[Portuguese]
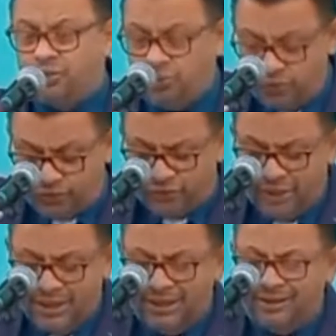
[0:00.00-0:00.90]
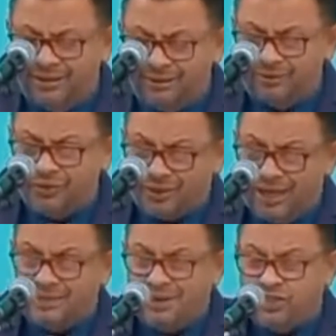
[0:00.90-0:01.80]
nos, nos
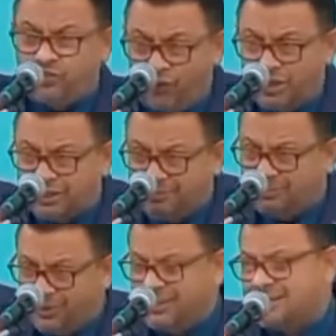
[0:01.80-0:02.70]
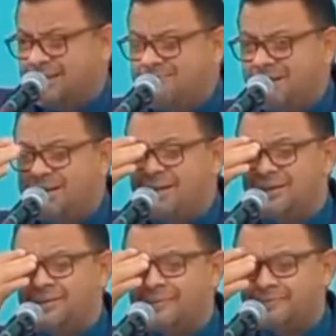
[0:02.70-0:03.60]
traz mais força durante a semana.